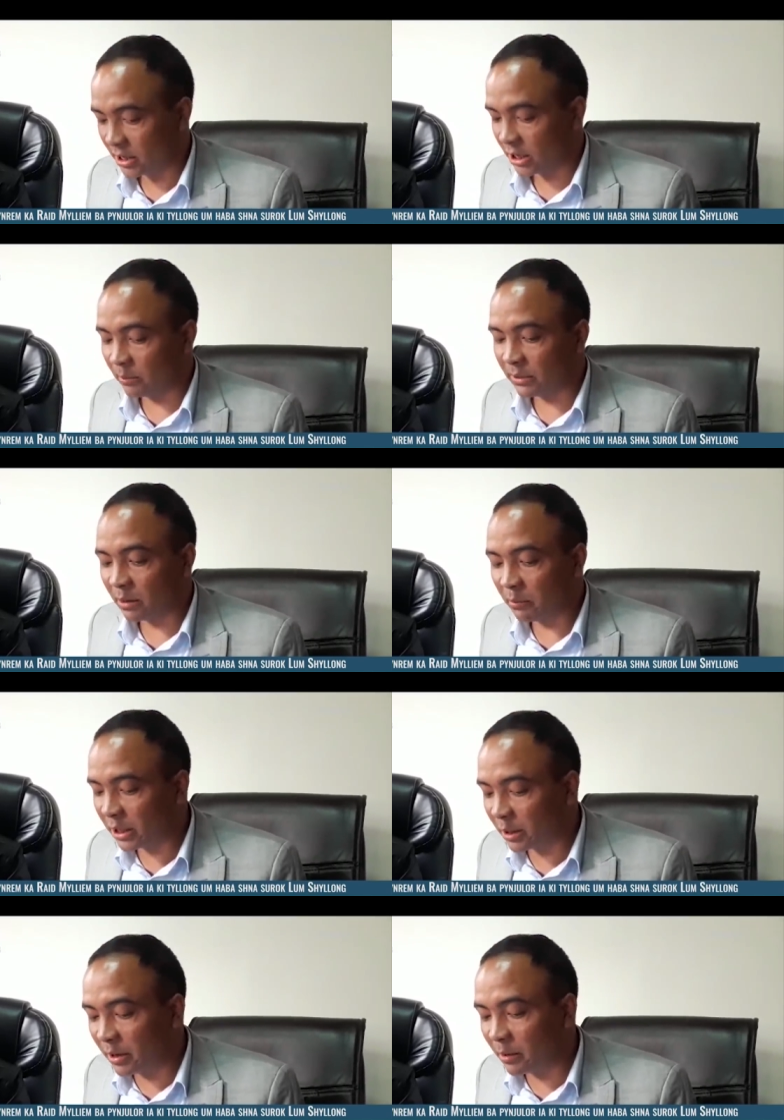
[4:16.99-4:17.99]
nak mentak
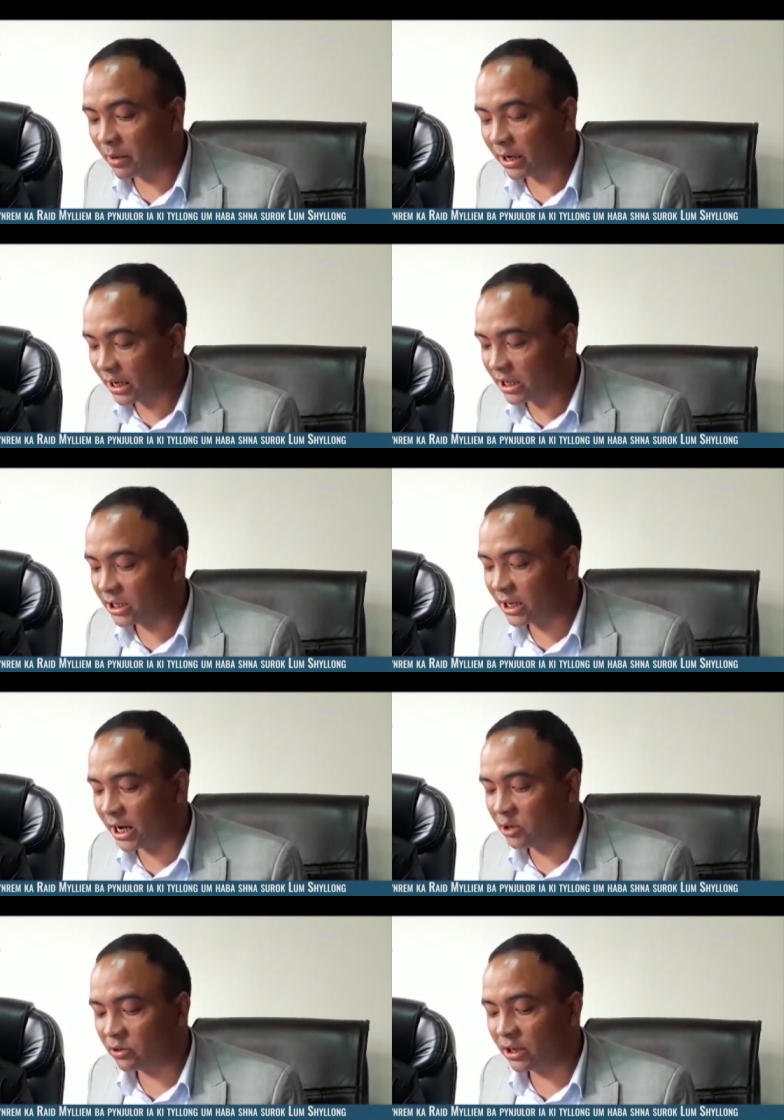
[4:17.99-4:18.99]
bet kebiang bagana kejung
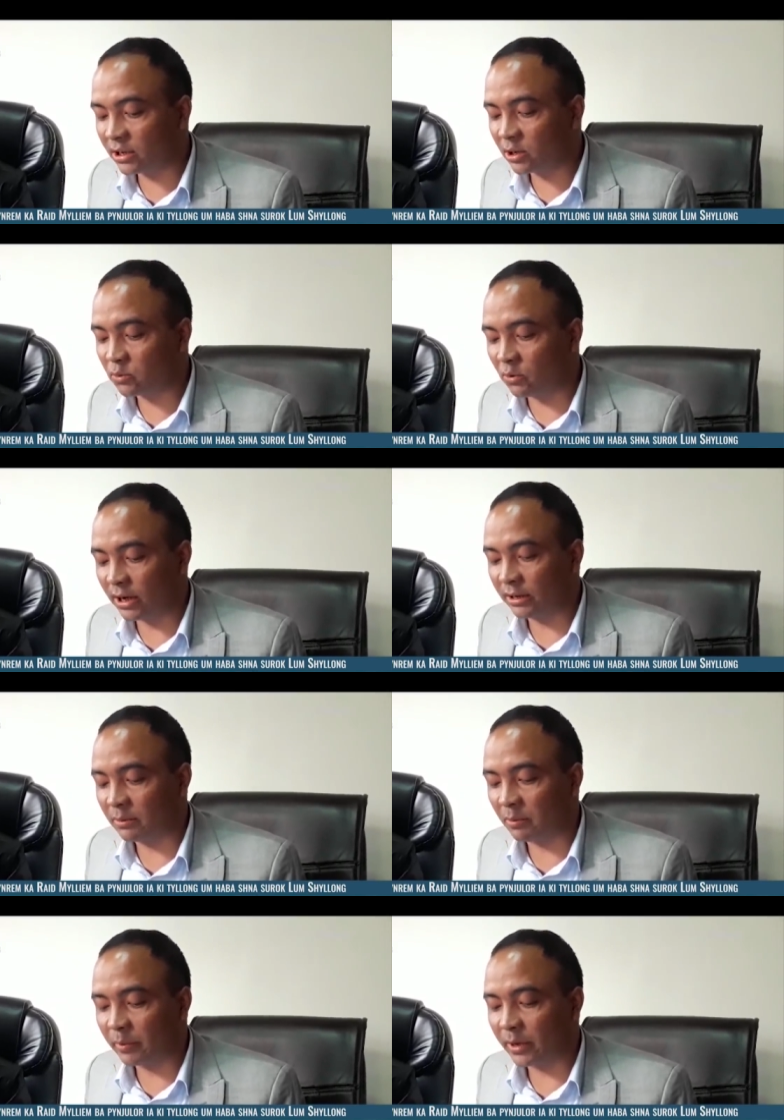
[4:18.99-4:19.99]
ai jung yotik surak
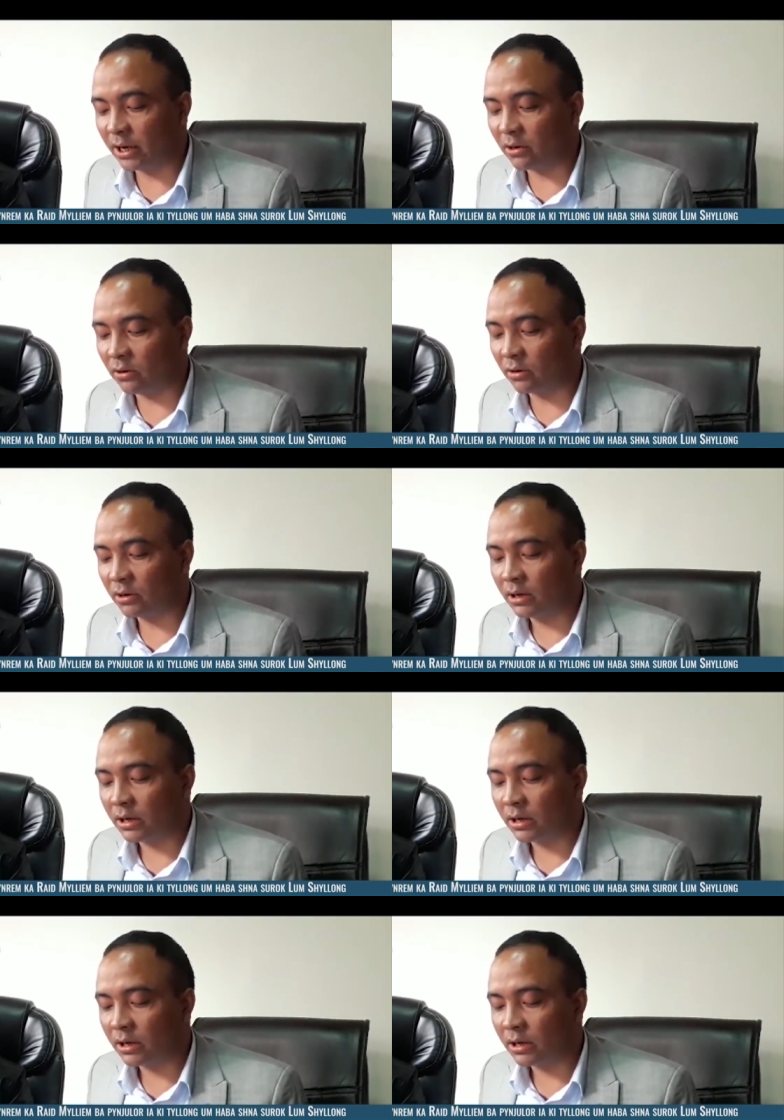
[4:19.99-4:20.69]
ngte mun punaya kolong